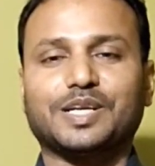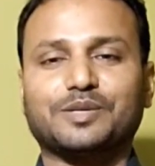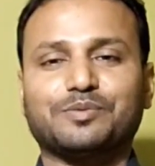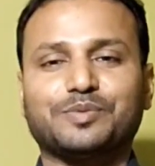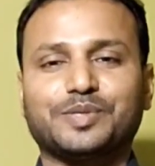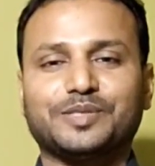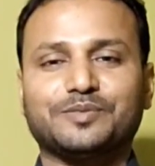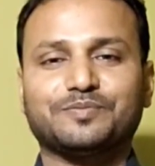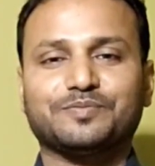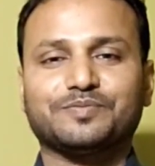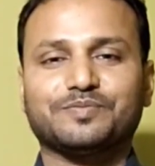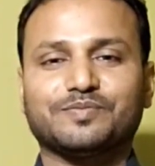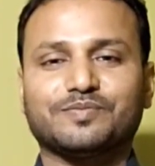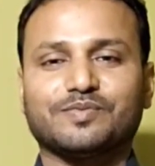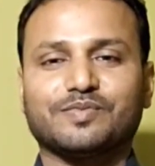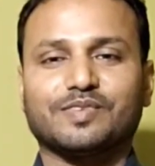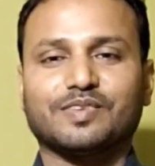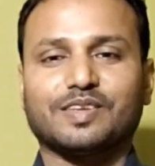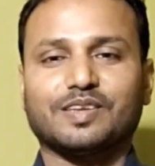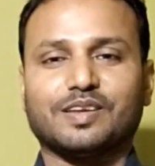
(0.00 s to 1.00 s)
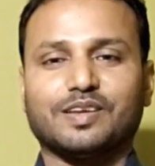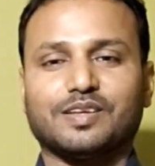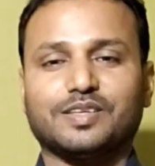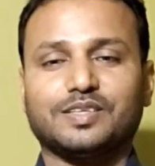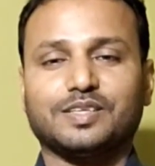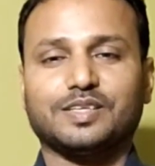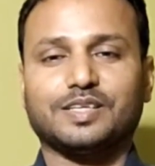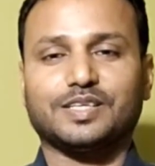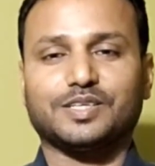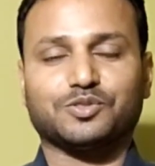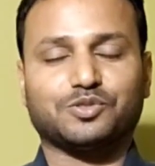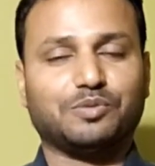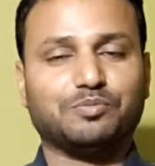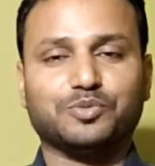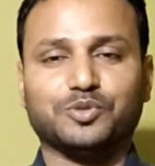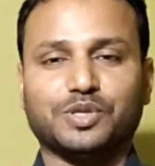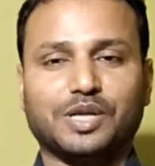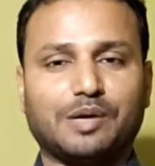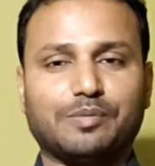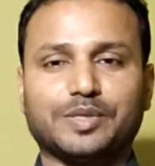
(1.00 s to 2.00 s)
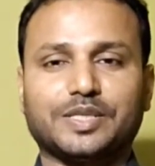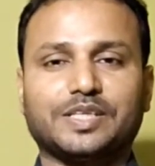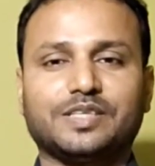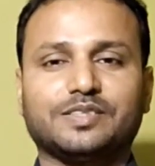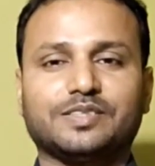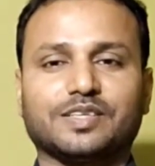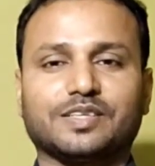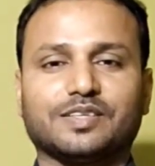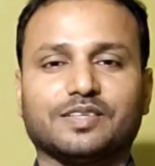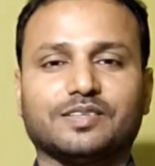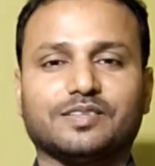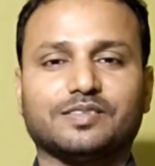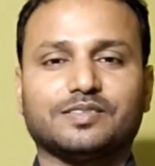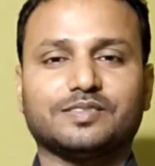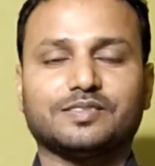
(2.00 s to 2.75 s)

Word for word: রাখবে হ্যাঁ এটা সম্পূর্ণ আমাদেরই চ্যানেল